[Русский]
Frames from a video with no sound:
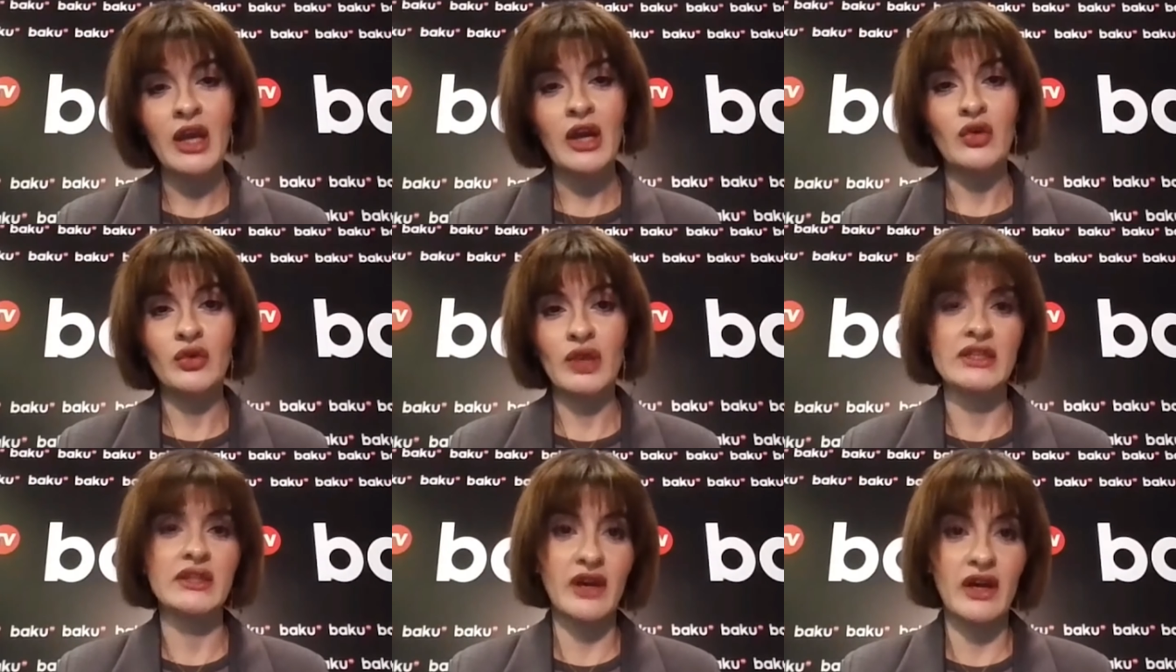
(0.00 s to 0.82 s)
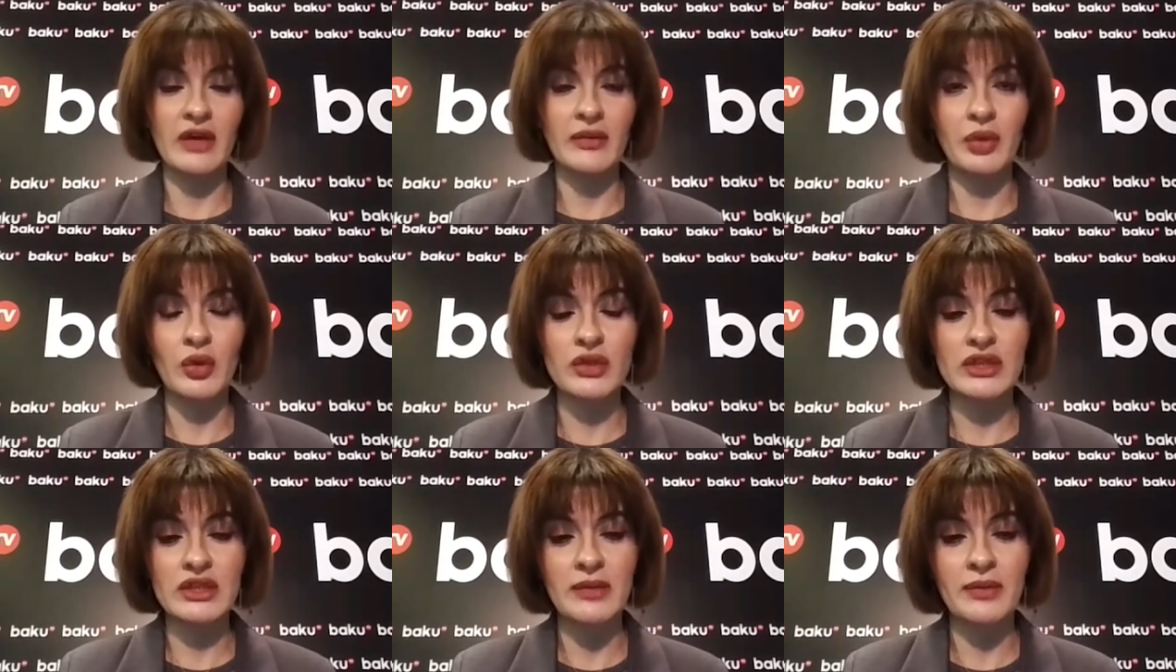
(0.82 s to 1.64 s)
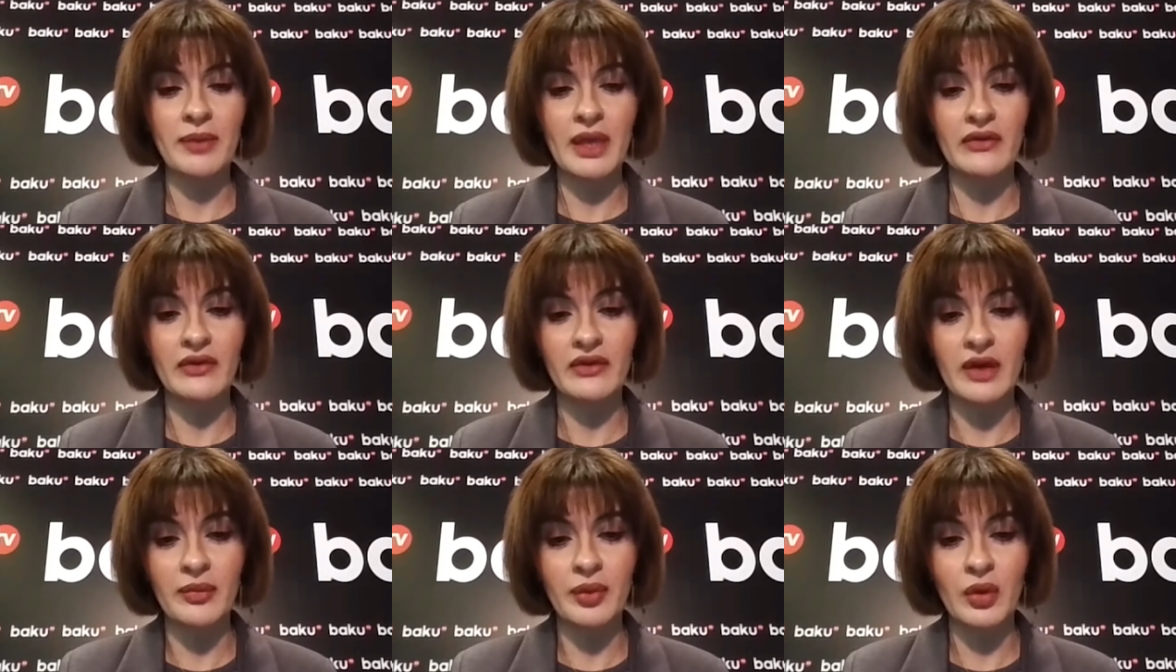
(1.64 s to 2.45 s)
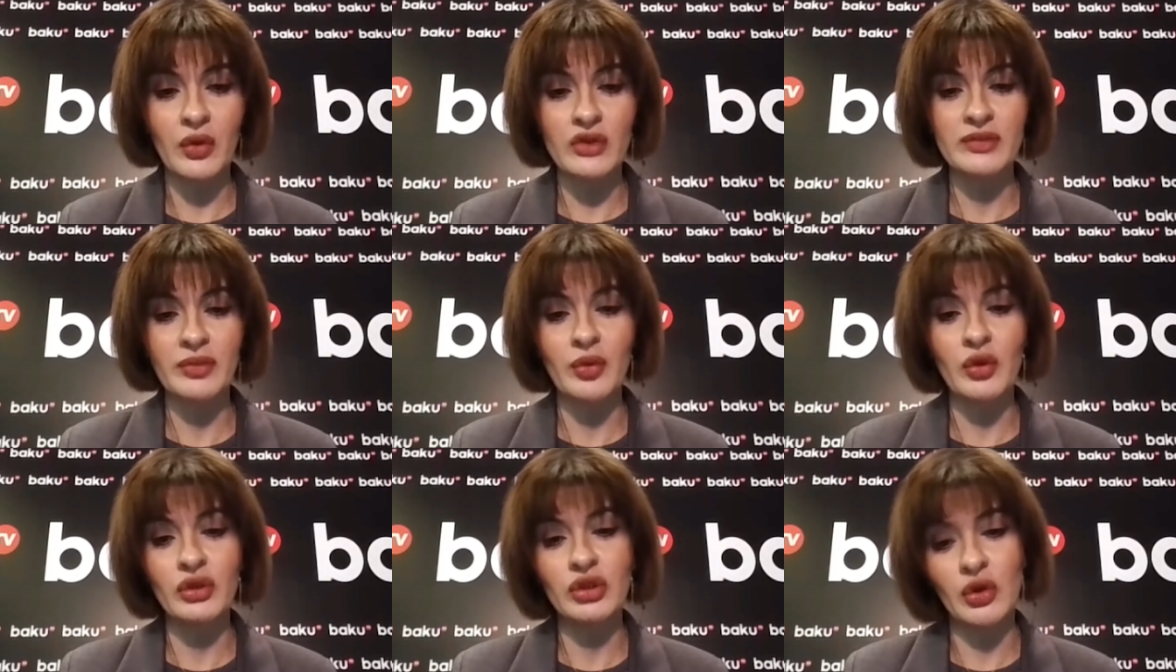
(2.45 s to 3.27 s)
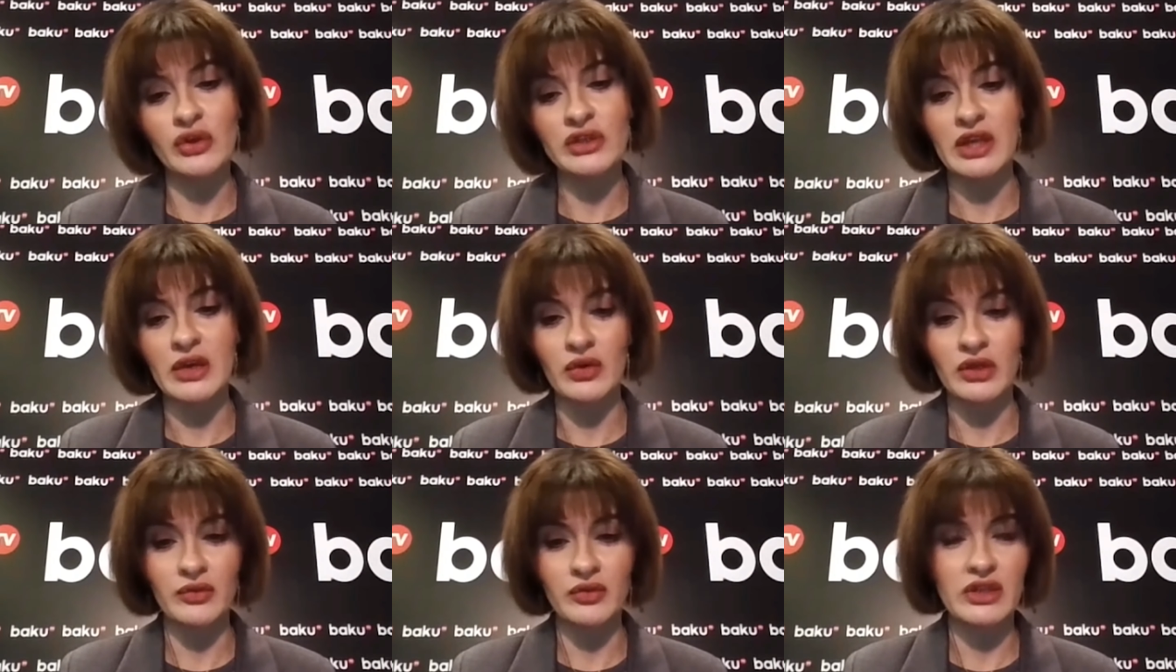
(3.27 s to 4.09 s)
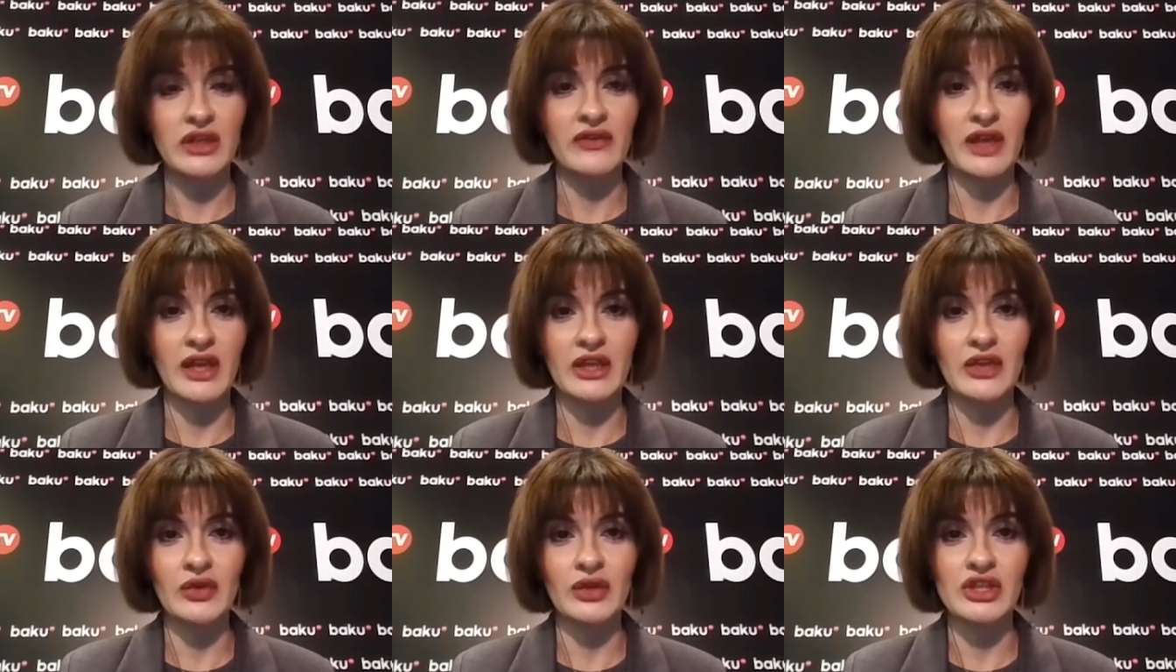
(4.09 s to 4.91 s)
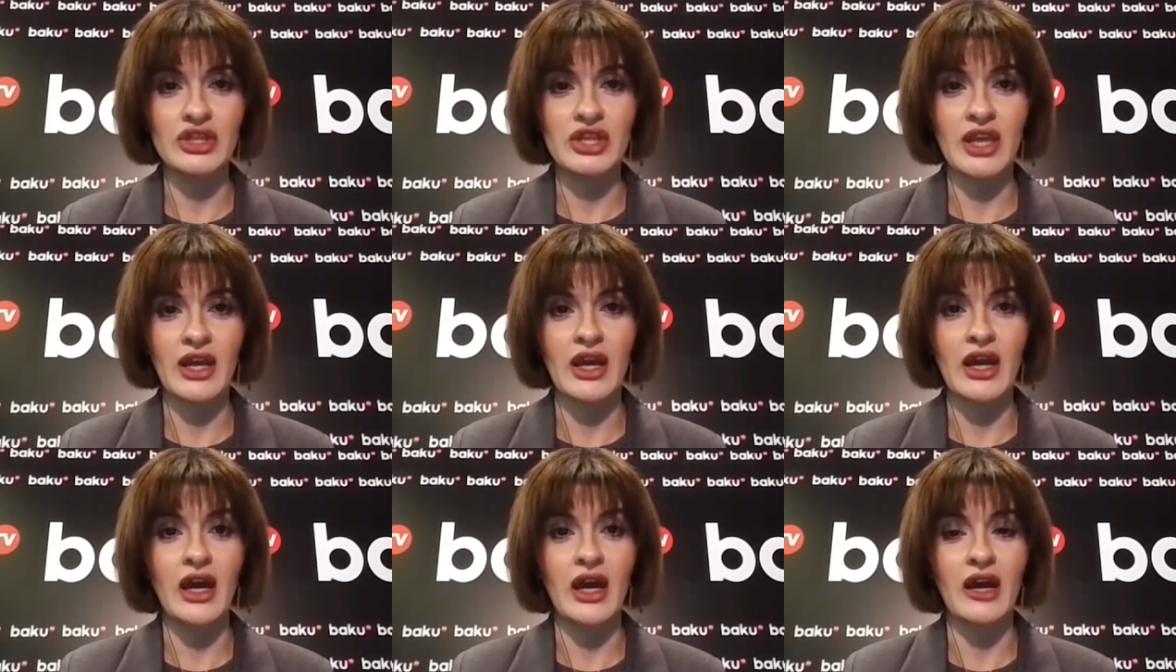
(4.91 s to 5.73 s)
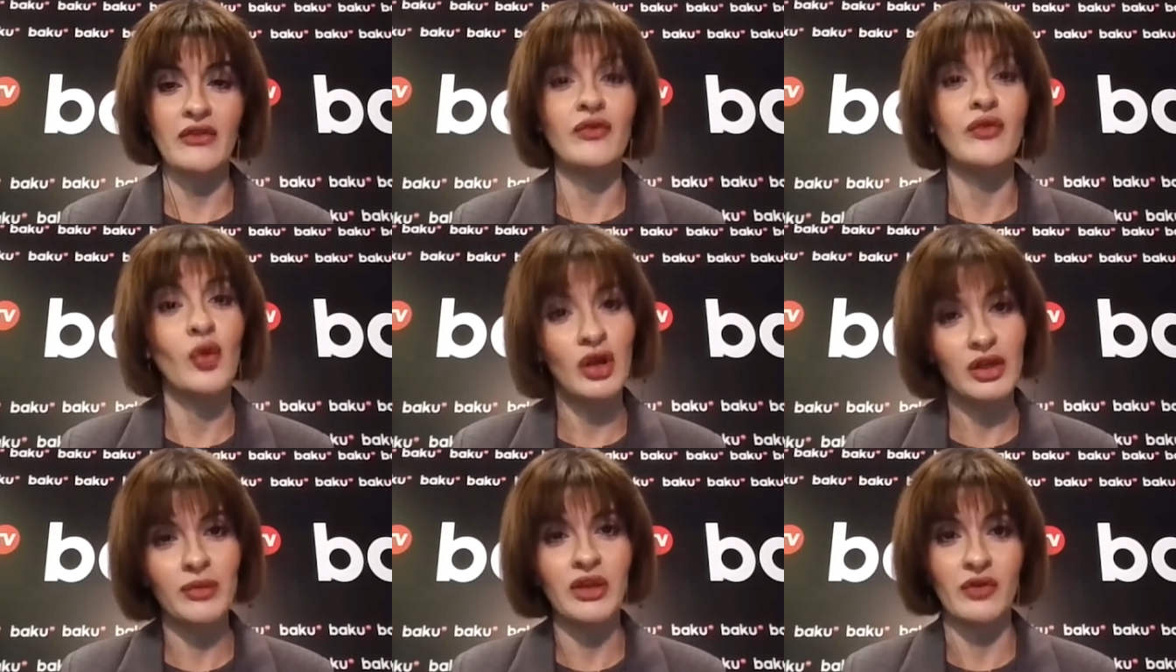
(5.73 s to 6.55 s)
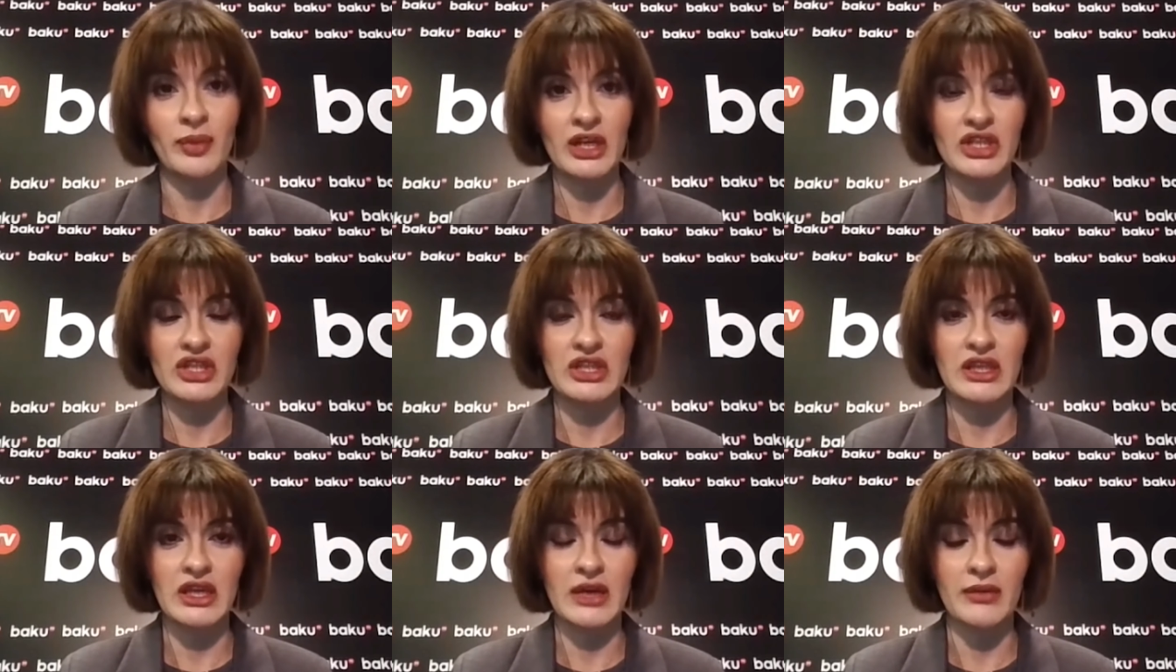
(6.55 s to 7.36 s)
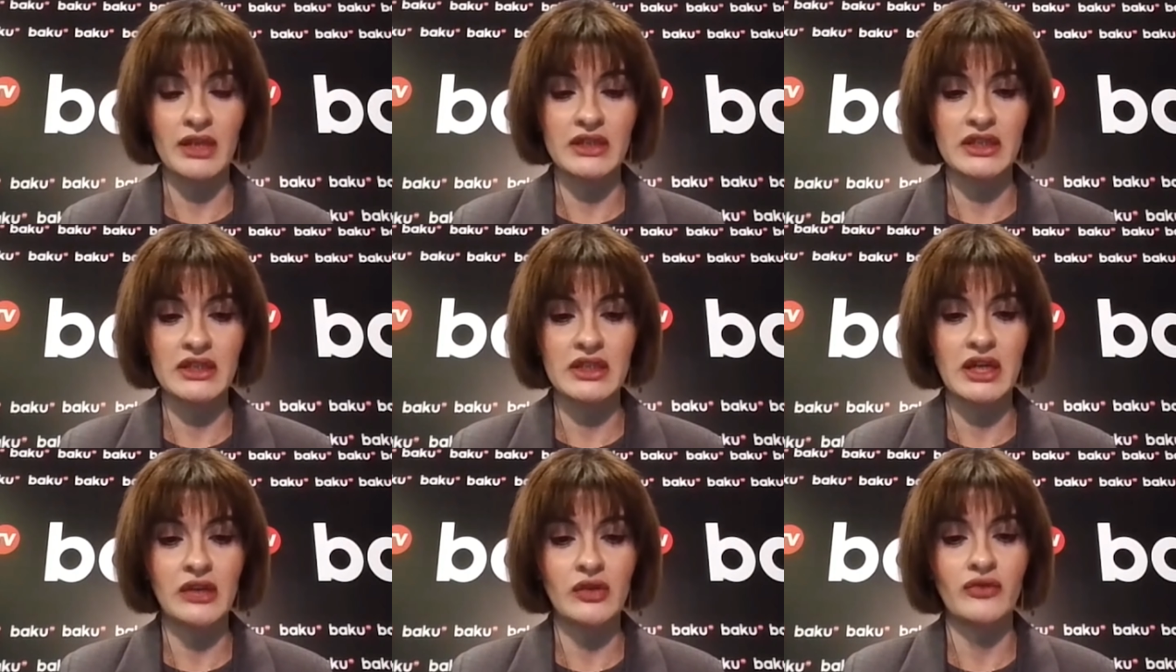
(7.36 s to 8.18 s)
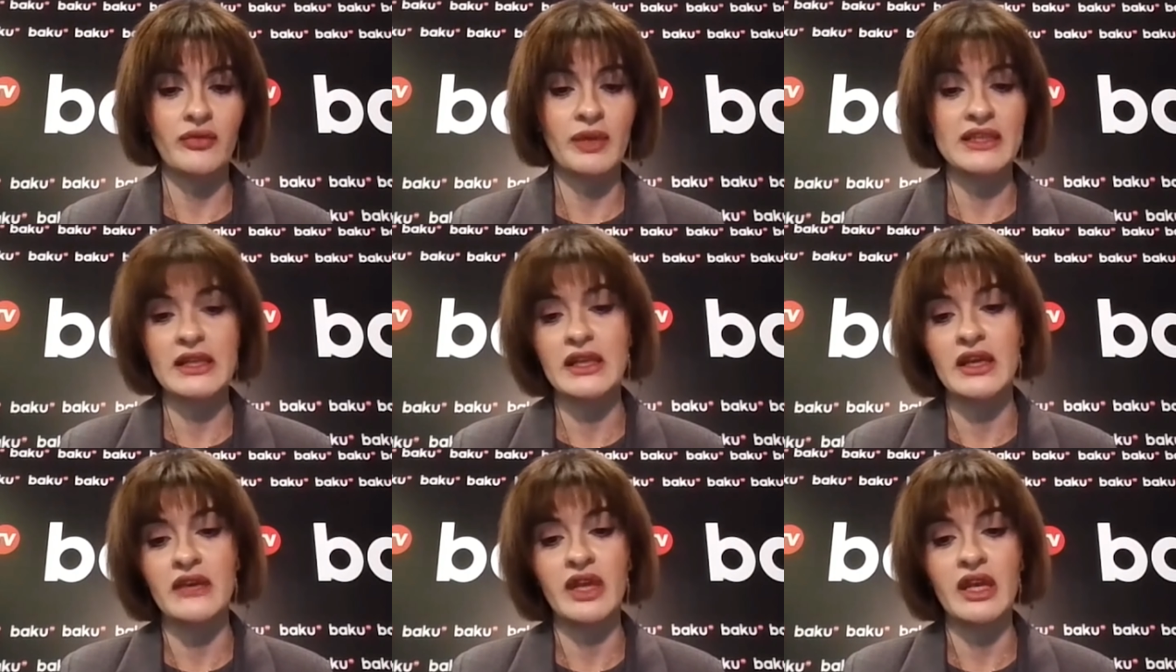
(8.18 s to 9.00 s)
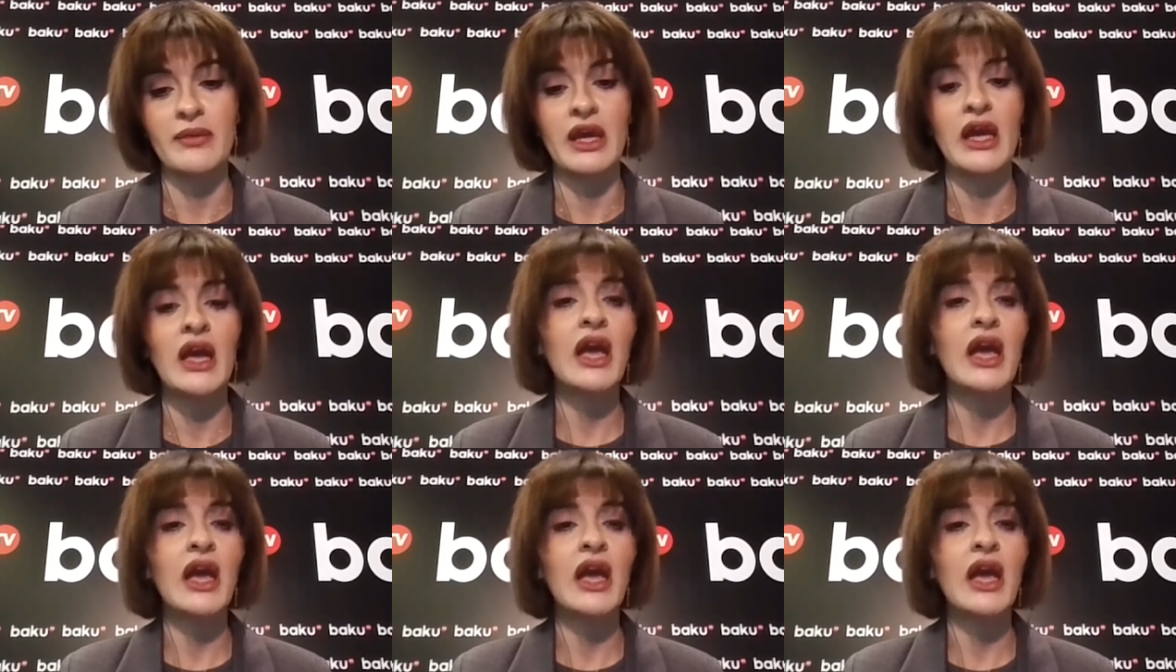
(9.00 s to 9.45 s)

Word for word: У нас два вопроса. Первый вопрос по трехстороннему заявлению, точнее о вольном его прочтении армянской страной. В последнее время